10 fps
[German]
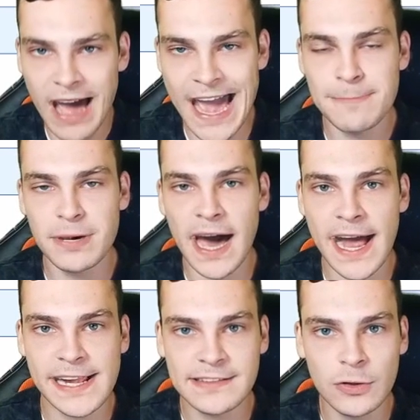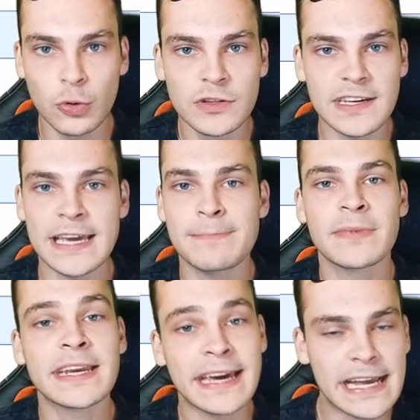einbehalten und eben
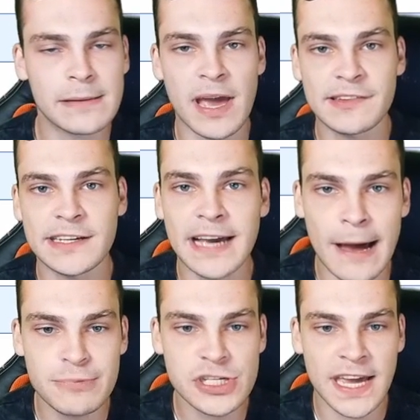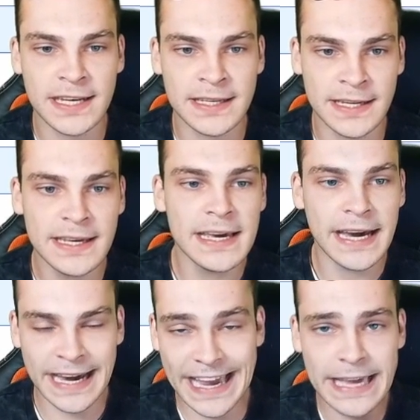in regelmäßigen Abständen
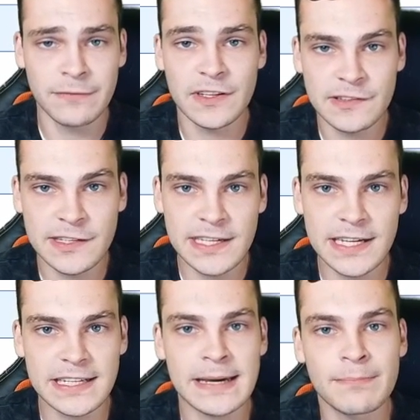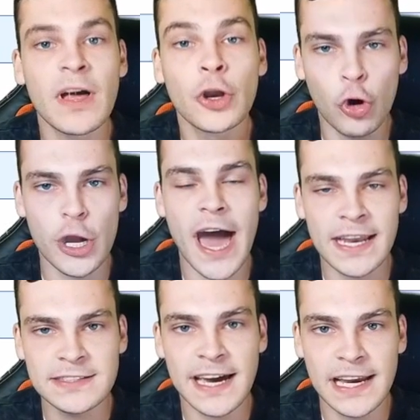reinvestiert, eben neue
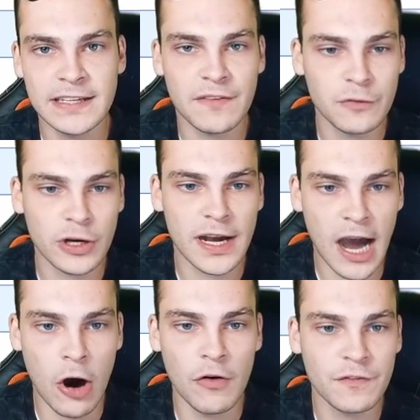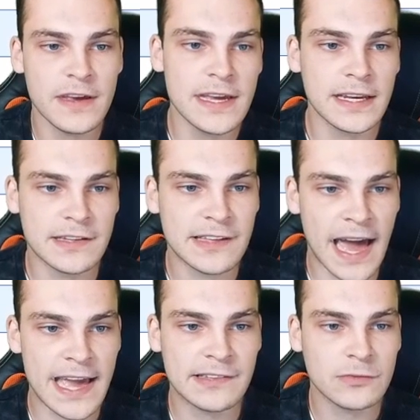Anteile dafür gekauft, das
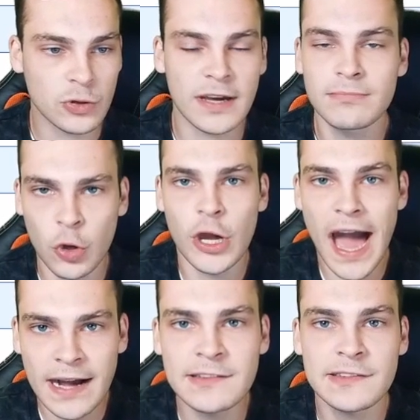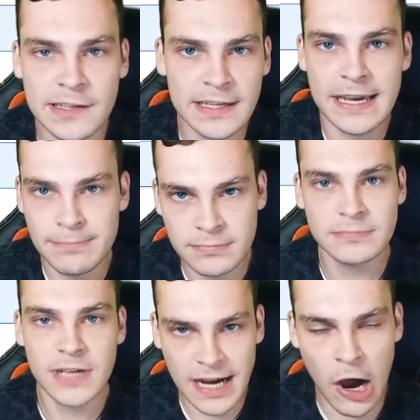heißt, oder neue Aktien eben
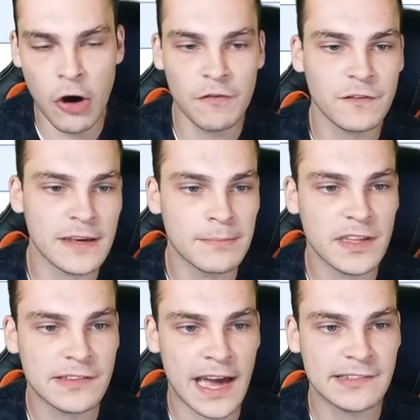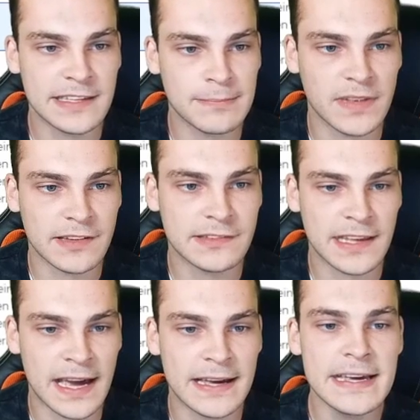gekauft, ähm, das heißt eben, dass
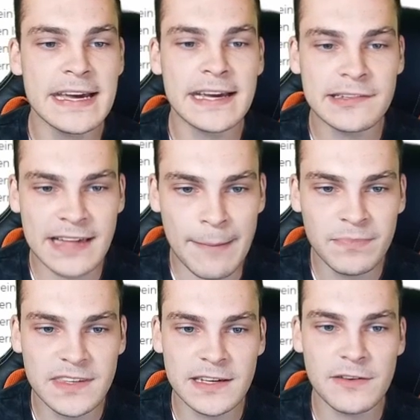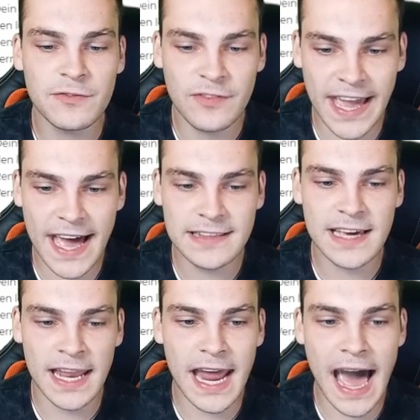der gesamte Wert
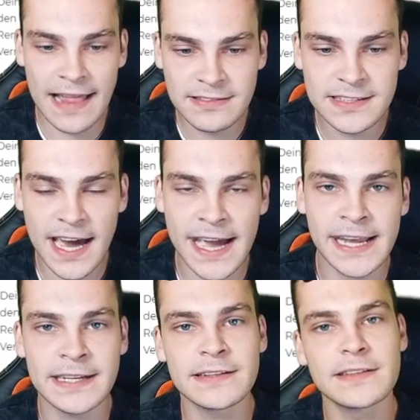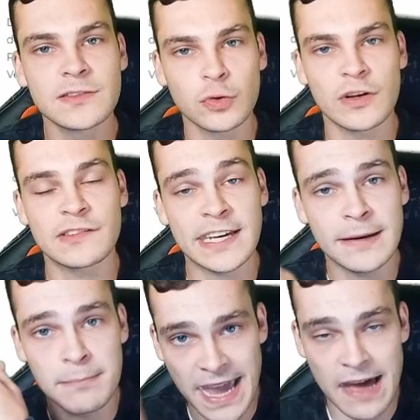an Anteilen so
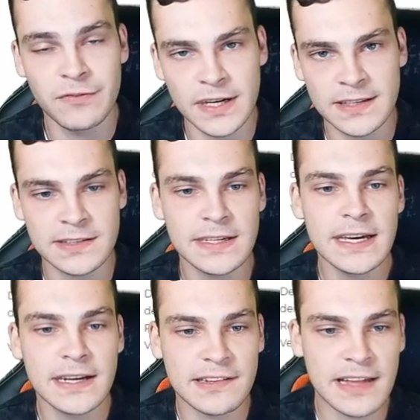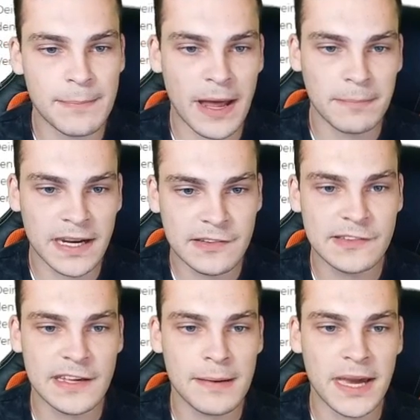gesehen mehr wird. Deshalb hat man jetzt
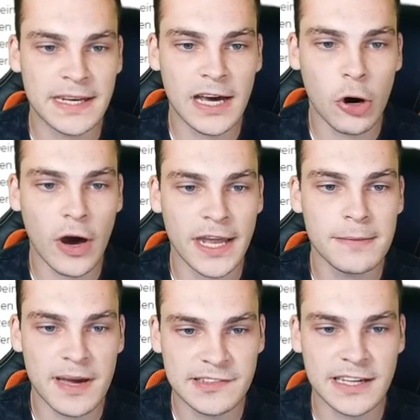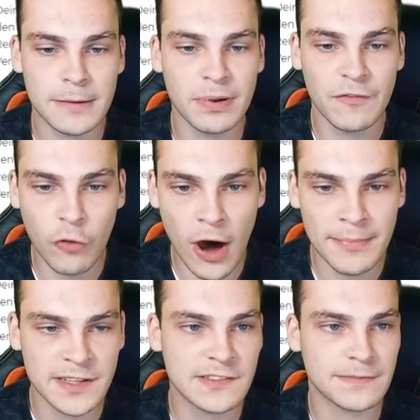hier am Ende auch eine bessere
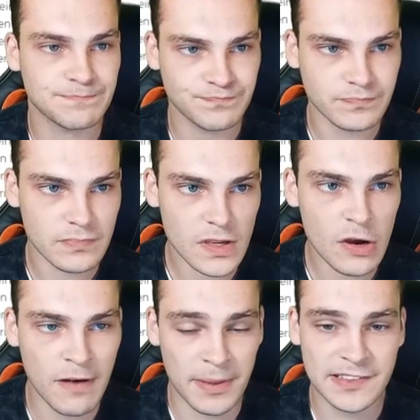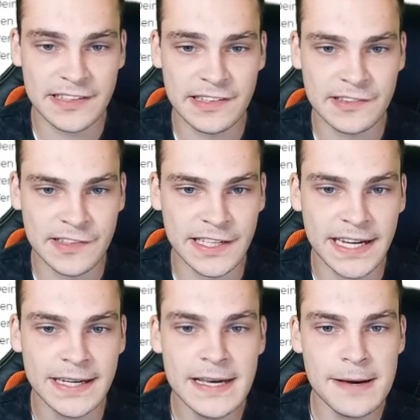Performance. Wenn man sich jetzt
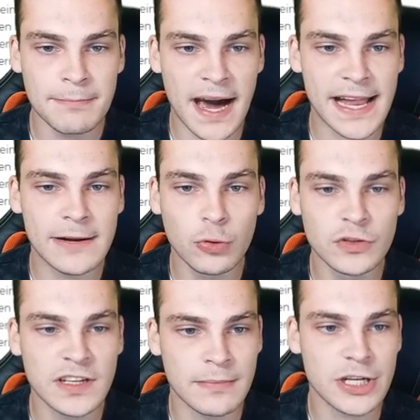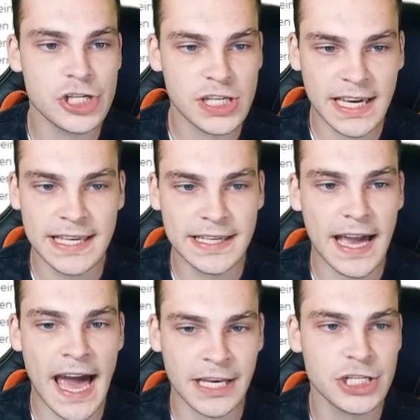hier mal unterm Strich
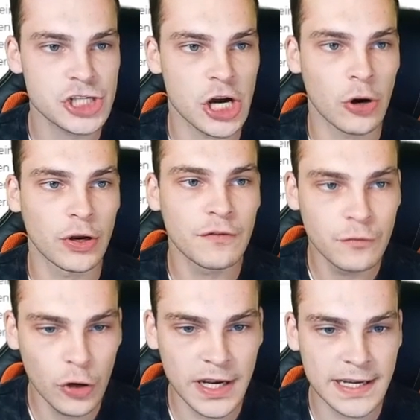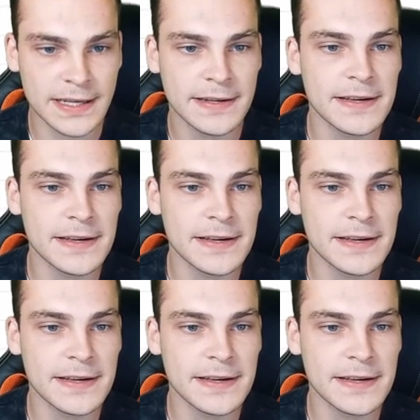anschauen würde,